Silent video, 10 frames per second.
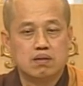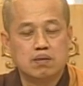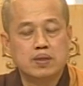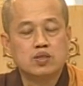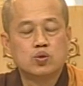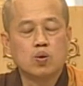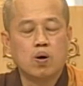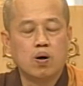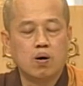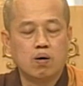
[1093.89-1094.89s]
我们
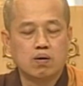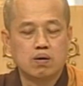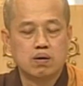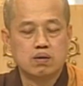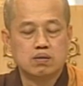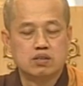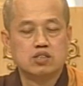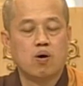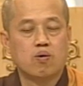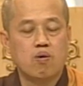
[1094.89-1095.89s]
做
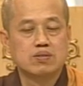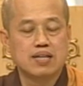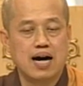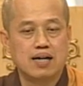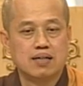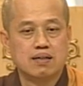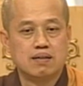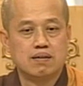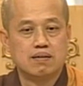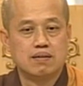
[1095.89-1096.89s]
四龙工商，
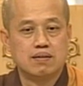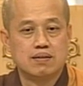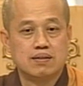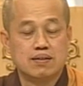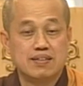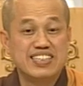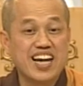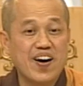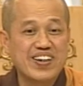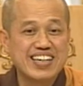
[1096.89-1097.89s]
你
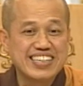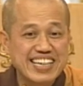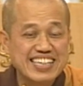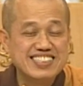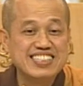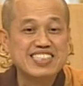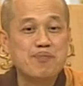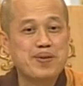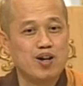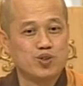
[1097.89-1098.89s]
要有一个业绩
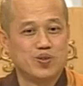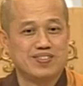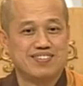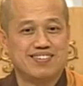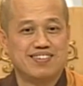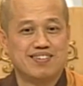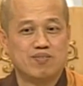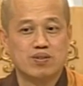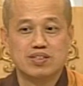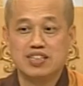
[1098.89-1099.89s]
的标准。
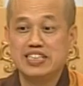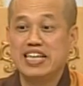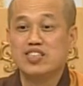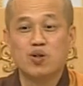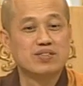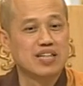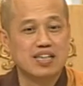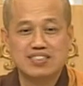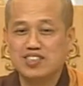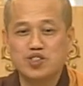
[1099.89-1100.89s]
否则你年终
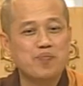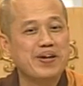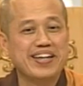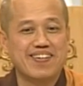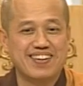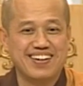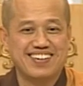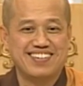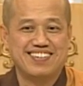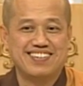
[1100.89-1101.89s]
奖金就没有了，
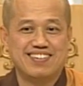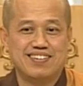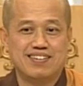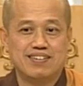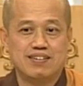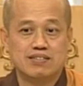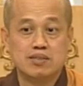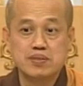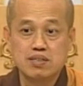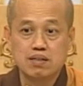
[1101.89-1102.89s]

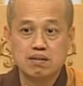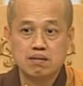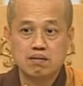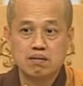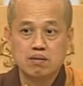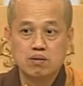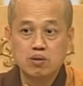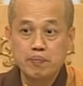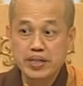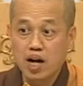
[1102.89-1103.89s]
是不是？
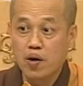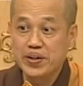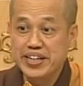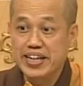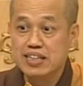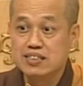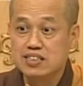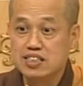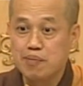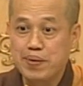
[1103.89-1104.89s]
我们要有业
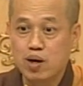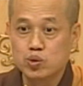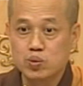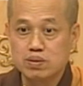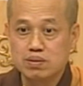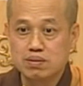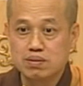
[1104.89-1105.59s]
绩的标准。